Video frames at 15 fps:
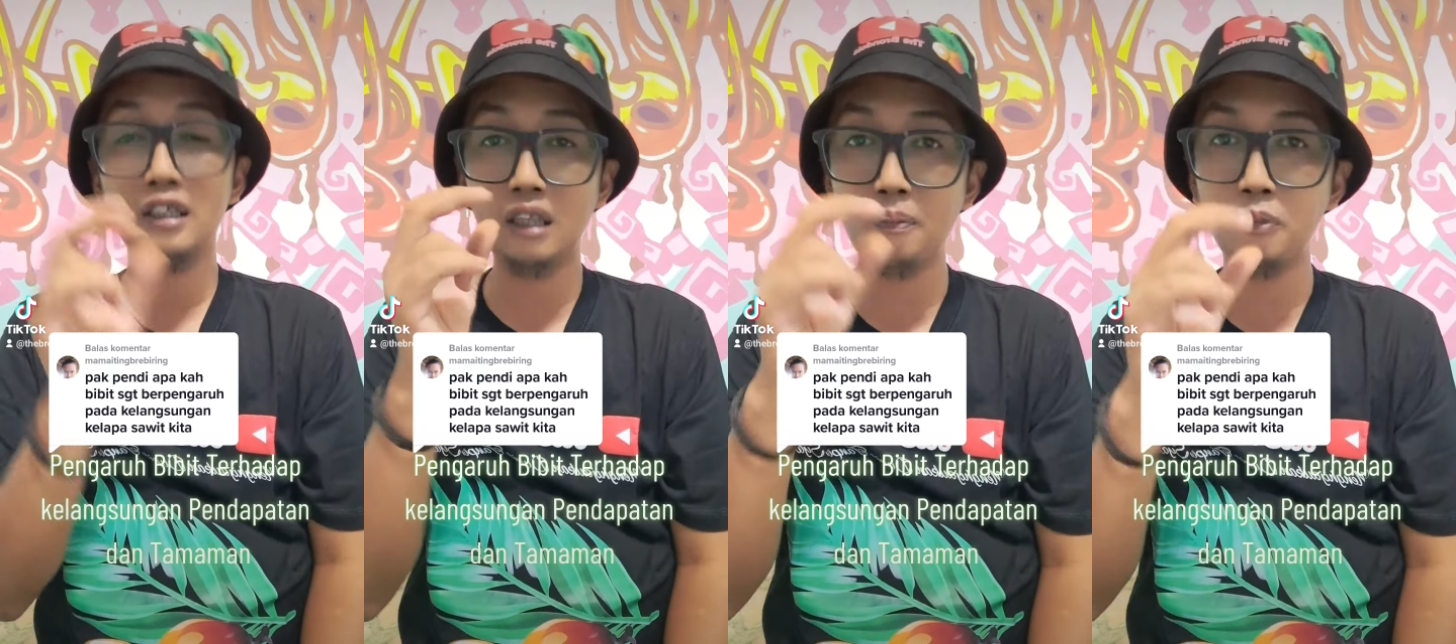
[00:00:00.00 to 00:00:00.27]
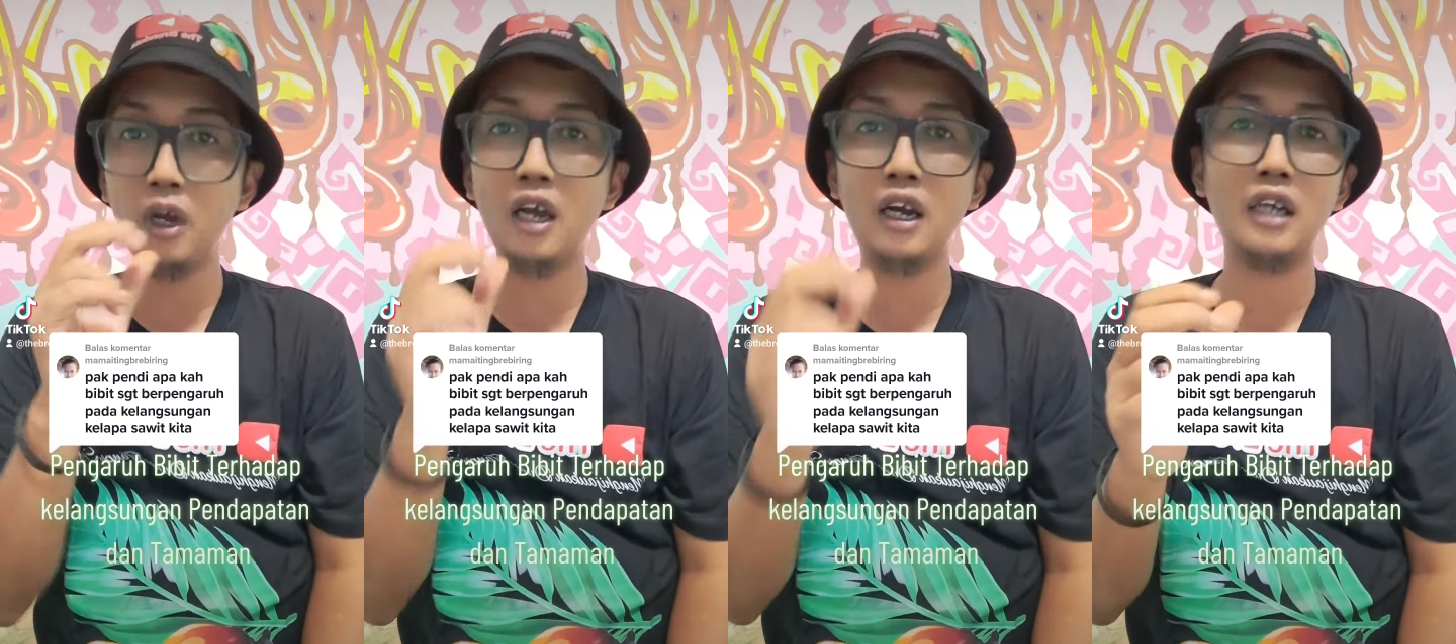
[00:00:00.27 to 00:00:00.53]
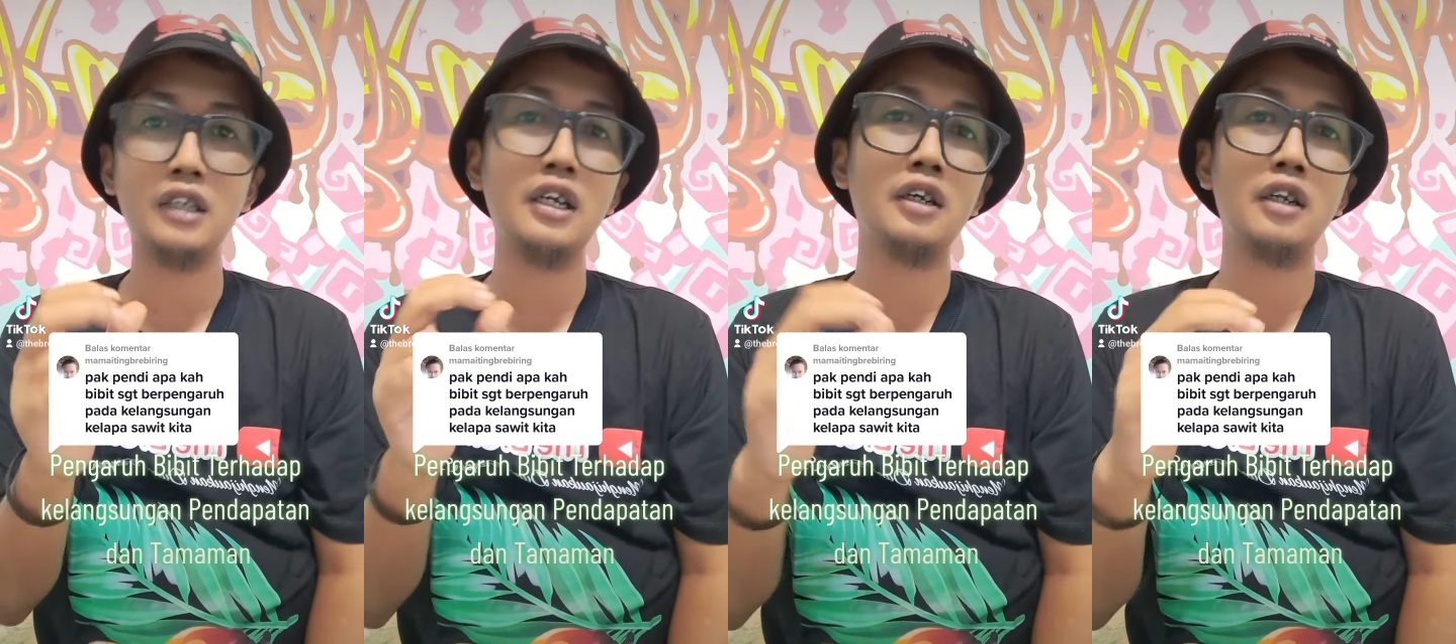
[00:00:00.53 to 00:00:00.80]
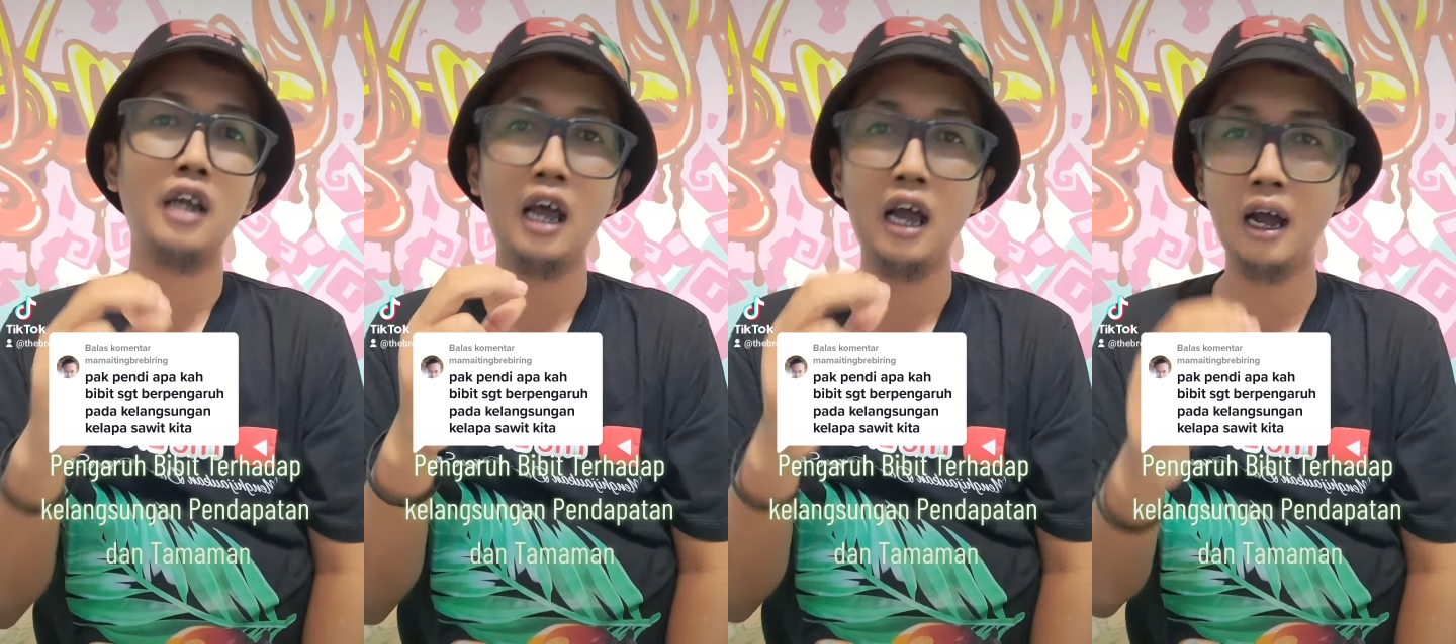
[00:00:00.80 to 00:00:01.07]
tapi
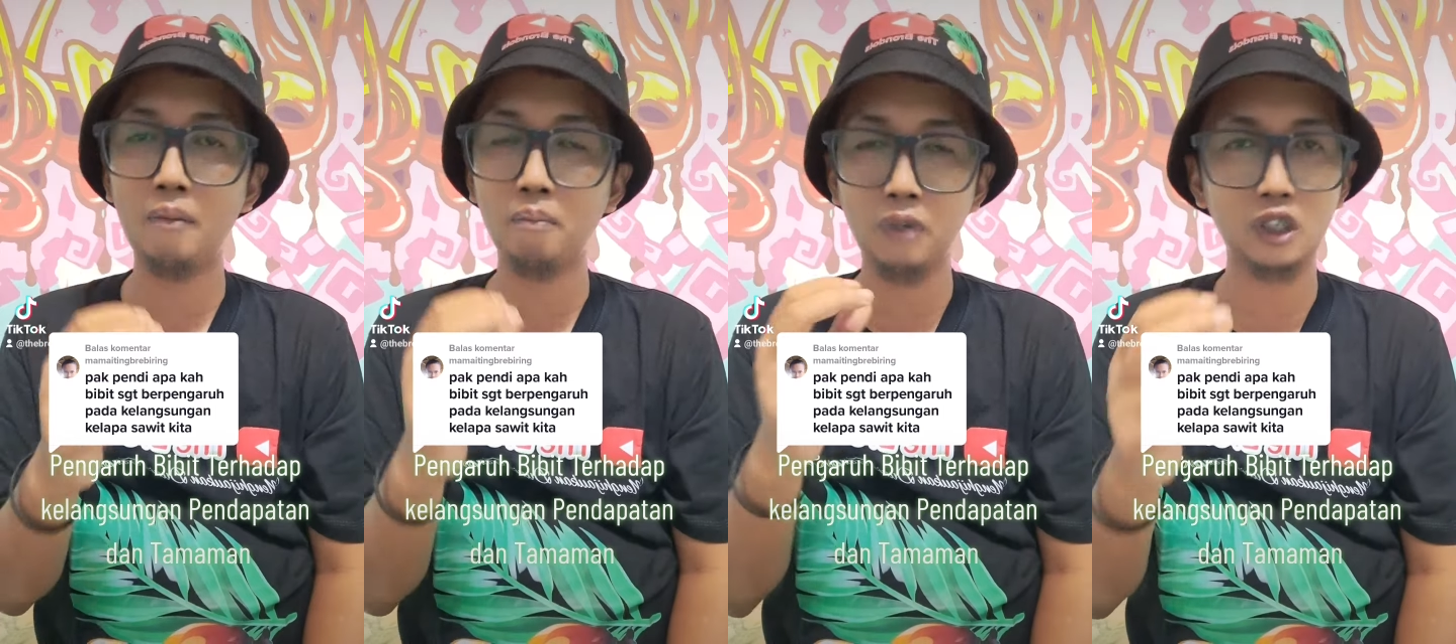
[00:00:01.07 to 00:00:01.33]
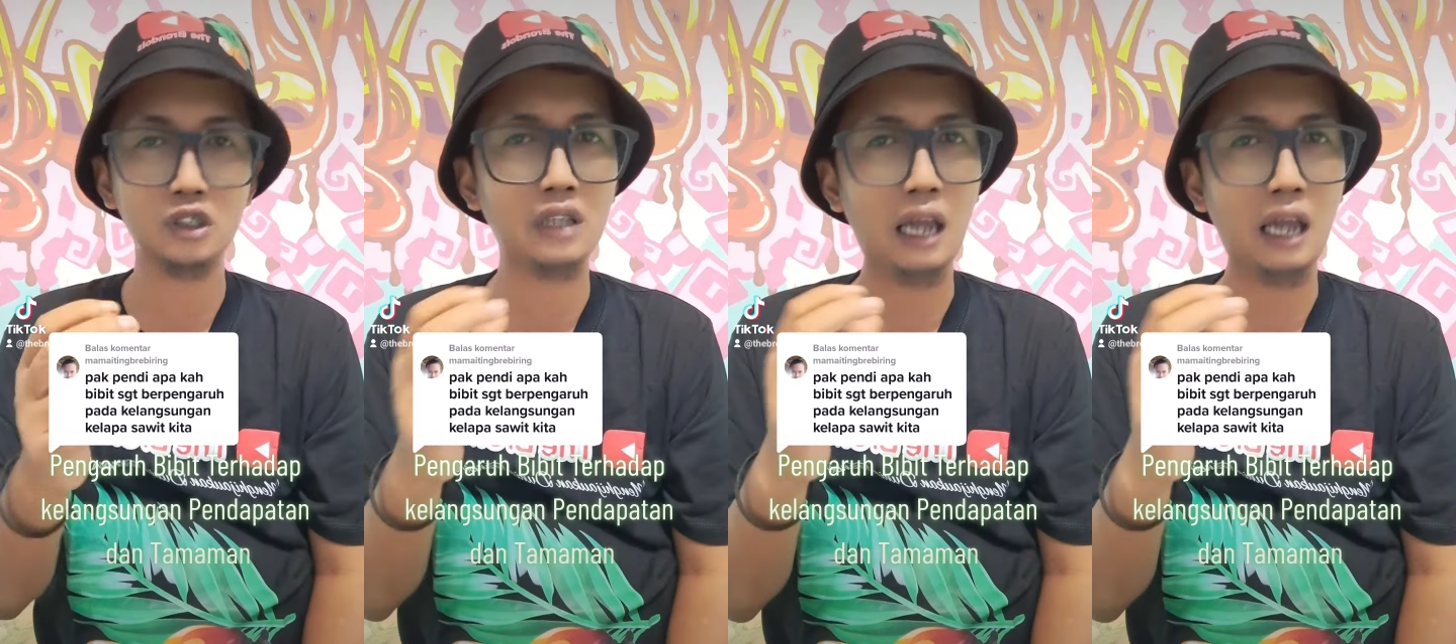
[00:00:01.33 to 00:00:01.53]
angkanya adalah hampir